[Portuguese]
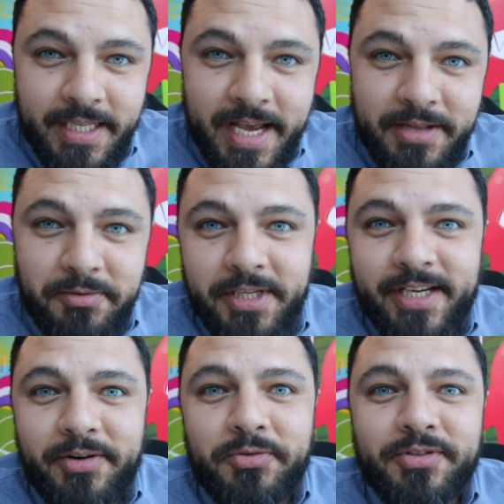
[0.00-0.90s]
ideia do
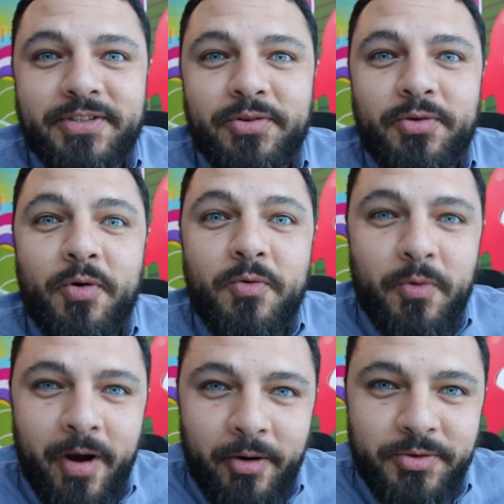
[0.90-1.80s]
que aconteceu com
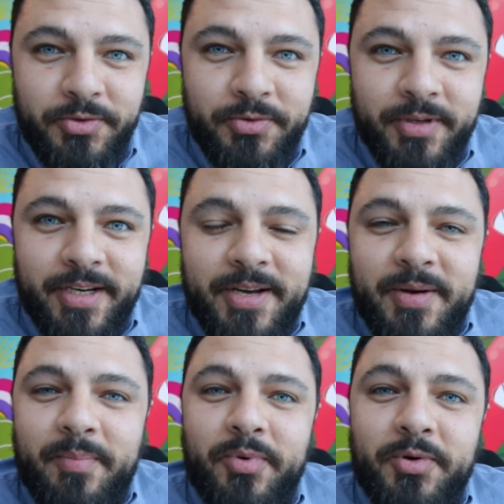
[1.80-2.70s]
o áudio,
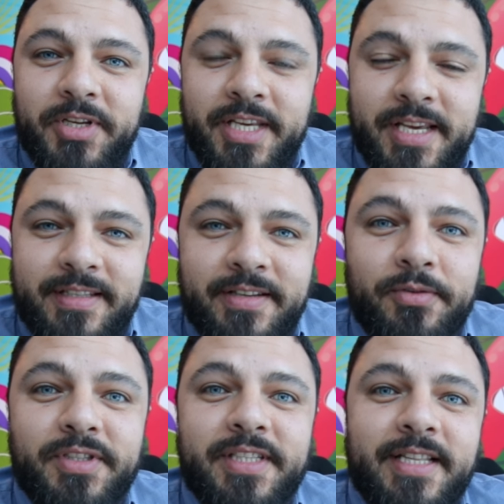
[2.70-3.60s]
porque se
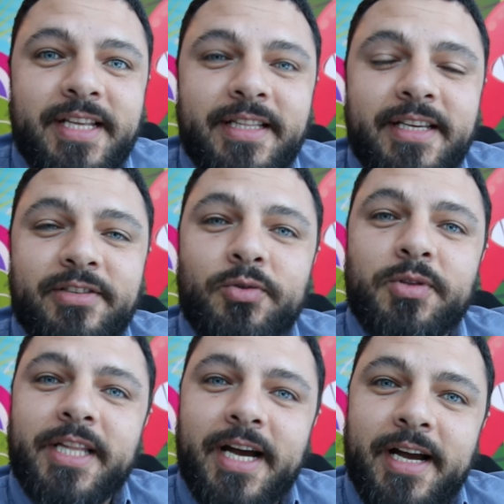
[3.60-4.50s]
você tenta
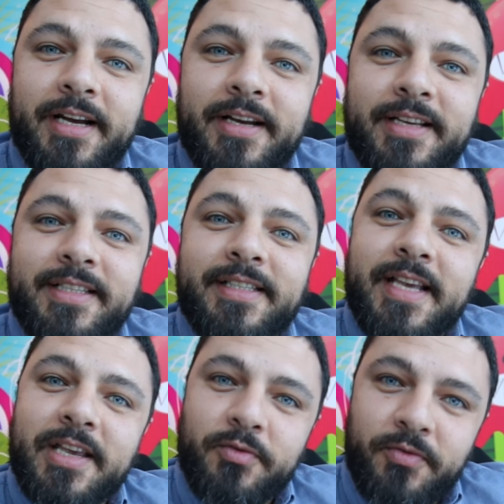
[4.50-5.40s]
escutar
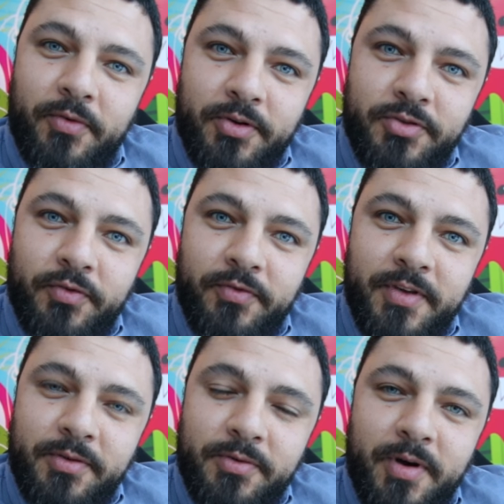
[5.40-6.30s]
sem um fone de
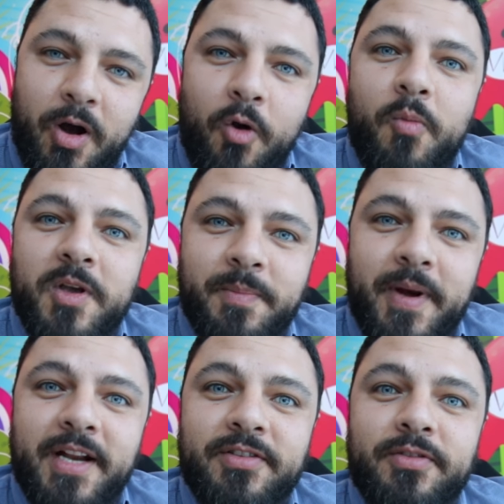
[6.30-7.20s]
ouvido, algumas
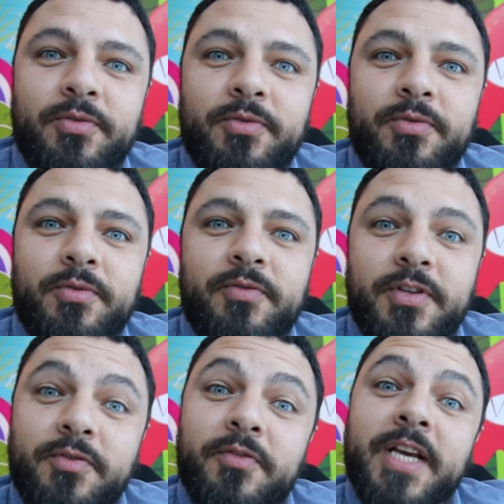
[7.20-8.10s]
partes do
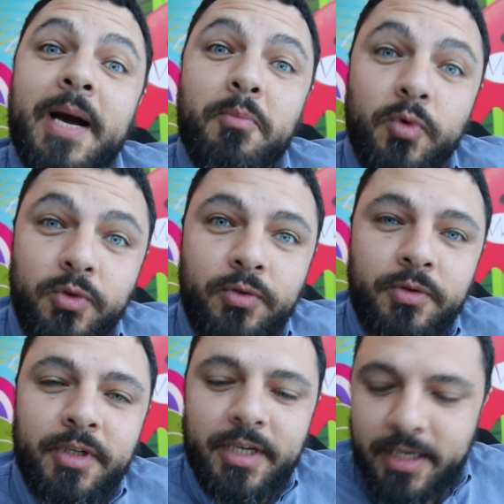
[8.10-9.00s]
vídeo fica
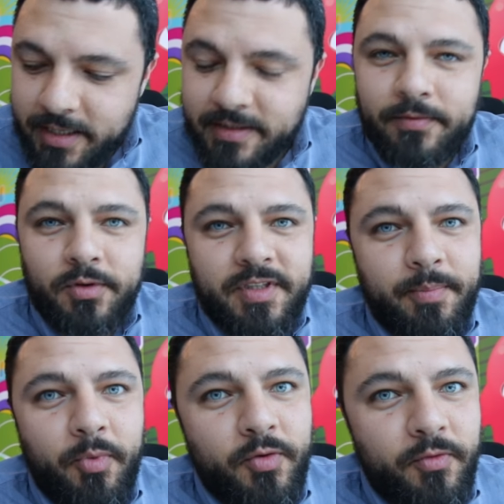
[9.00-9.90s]
mudo. E se você
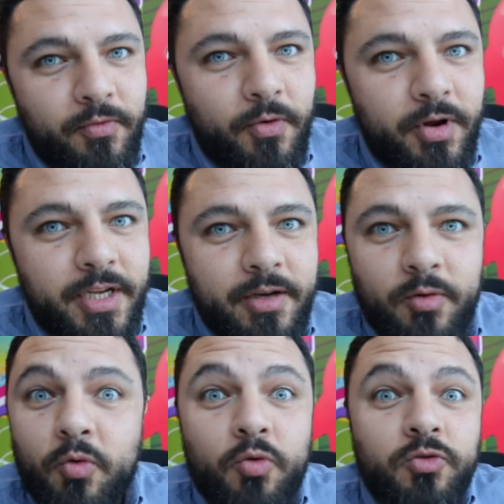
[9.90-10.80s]
põe um fone,
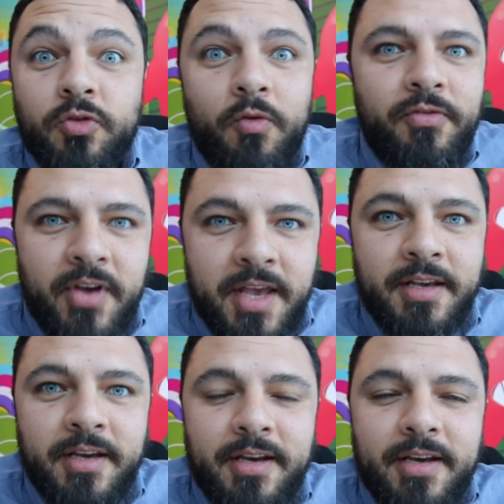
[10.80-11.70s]
o som vem.
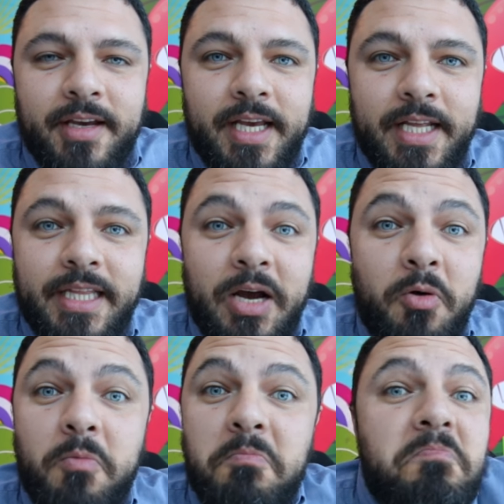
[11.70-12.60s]

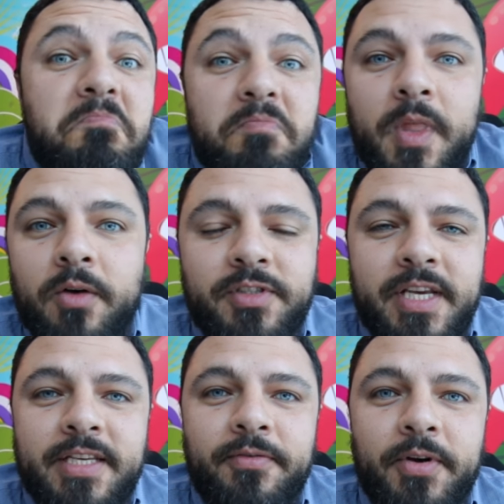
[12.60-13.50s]
Então, não
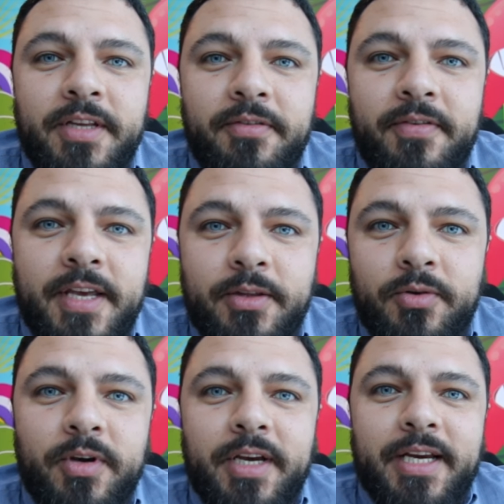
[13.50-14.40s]
sei se foi defeito